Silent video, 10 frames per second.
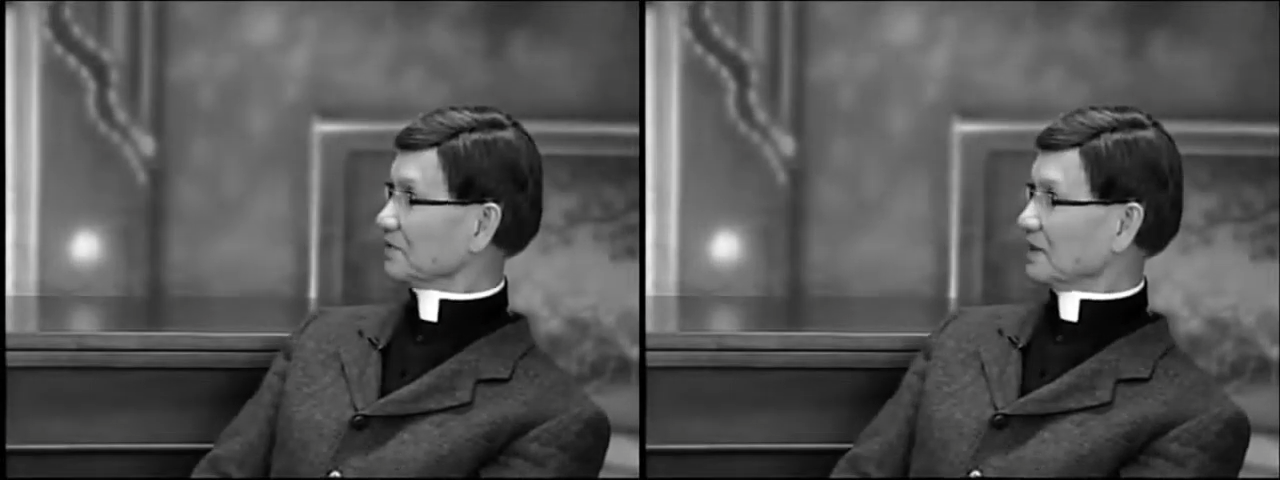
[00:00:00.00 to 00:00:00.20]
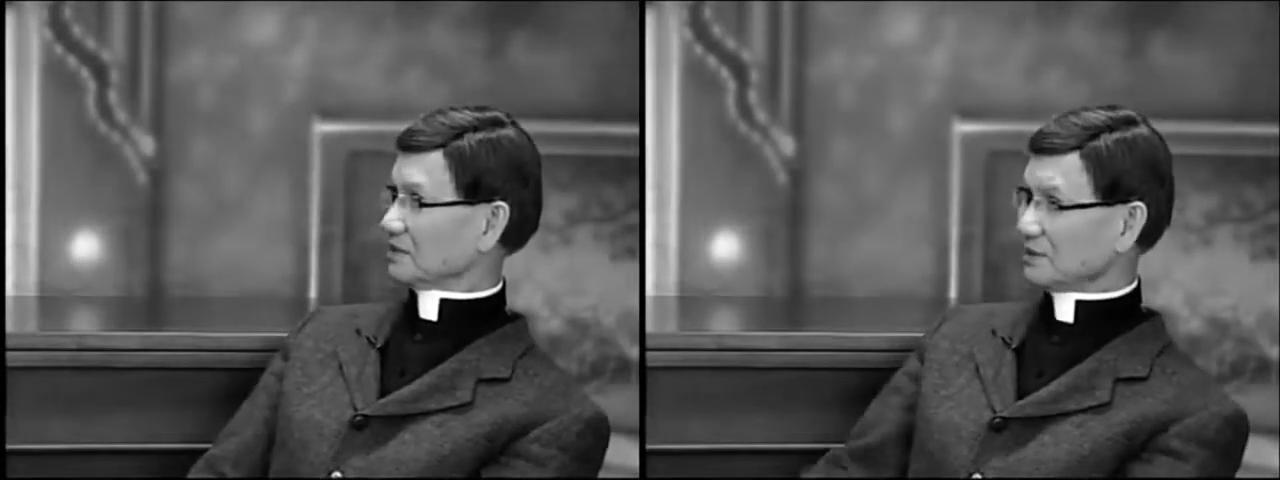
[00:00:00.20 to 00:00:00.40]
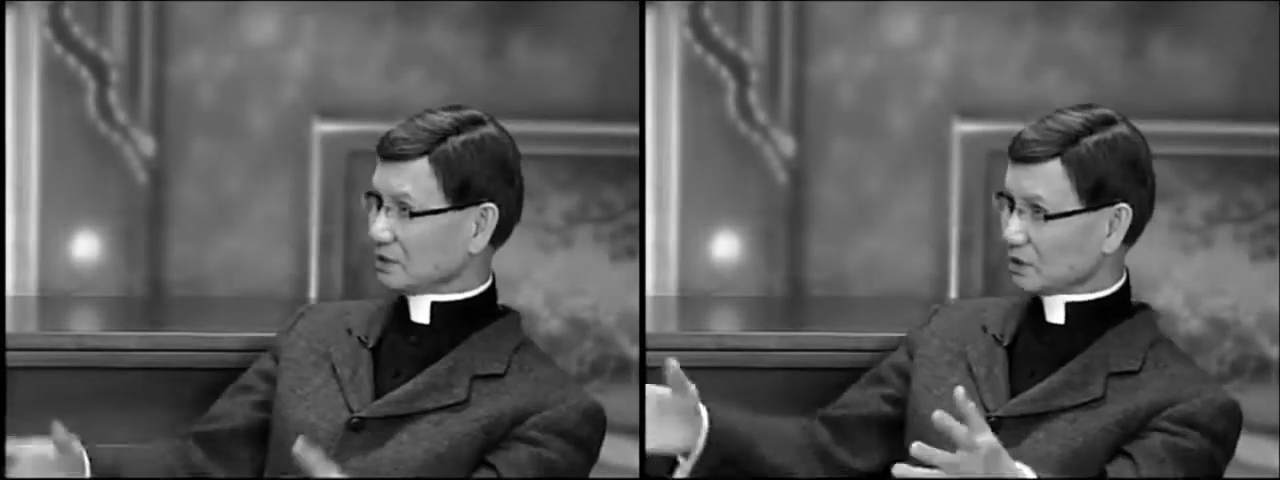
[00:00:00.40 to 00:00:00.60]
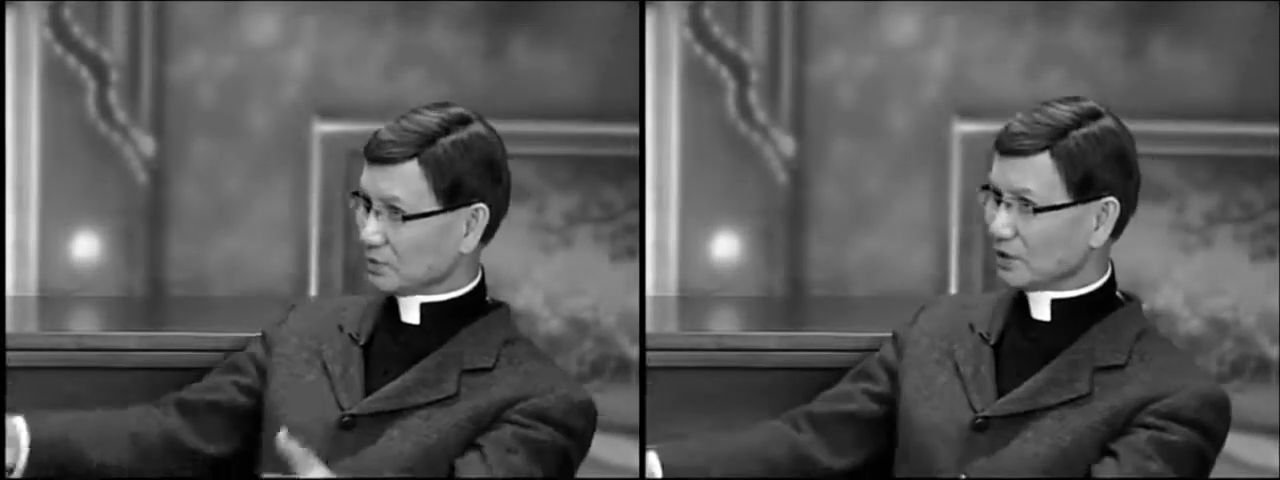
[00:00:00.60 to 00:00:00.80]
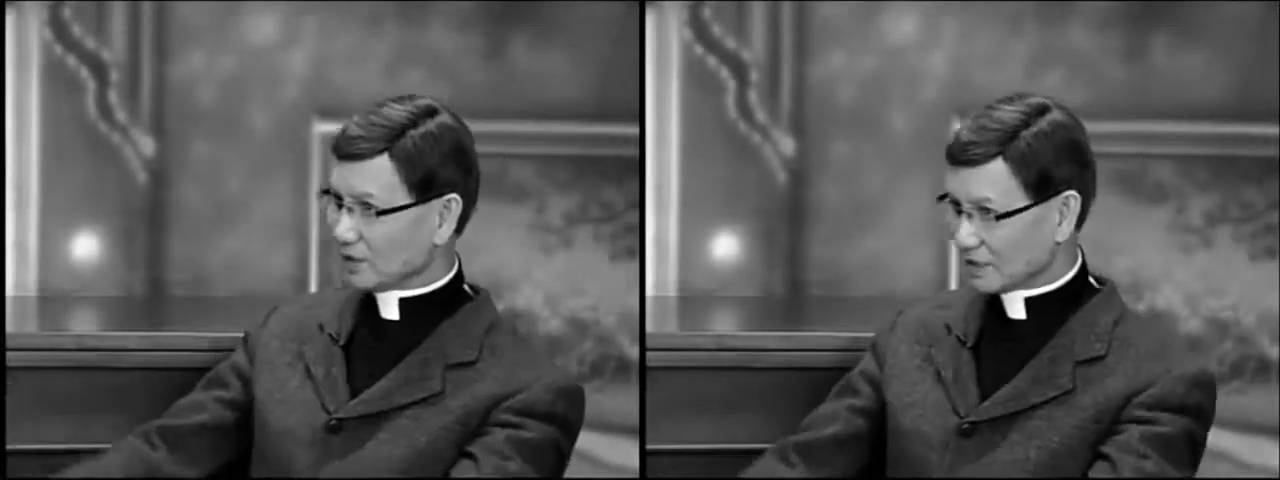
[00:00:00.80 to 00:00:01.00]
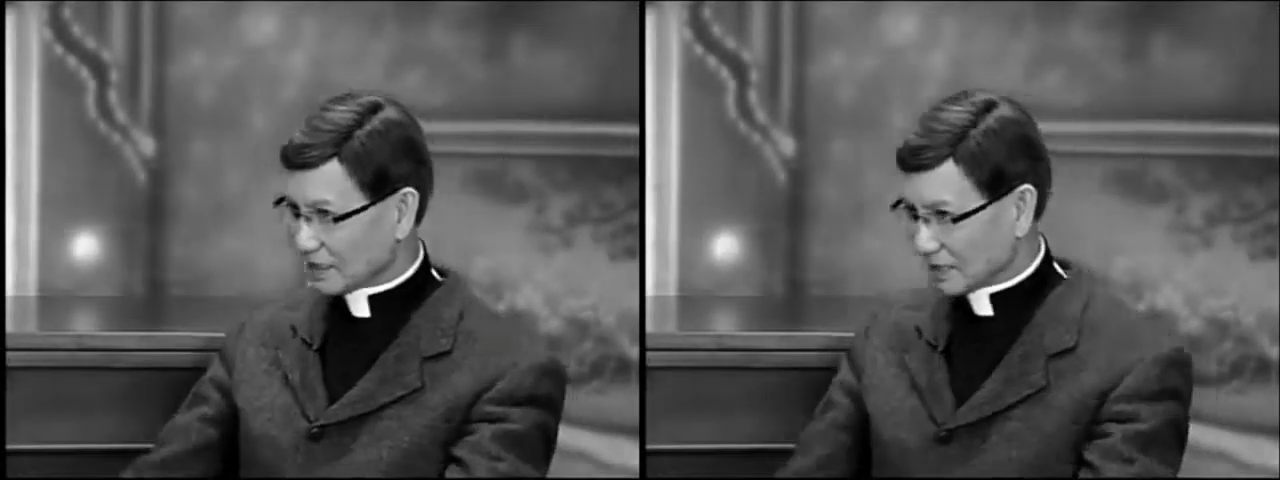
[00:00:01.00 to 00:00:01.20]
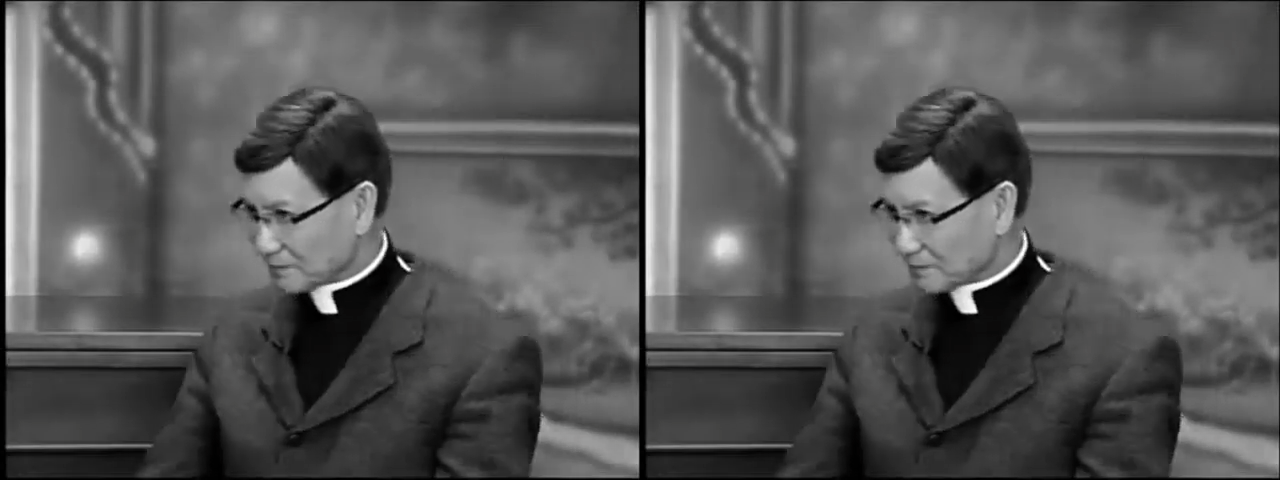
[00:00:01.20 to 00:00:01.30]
Dạ, Cho nên tôi mới nói rằng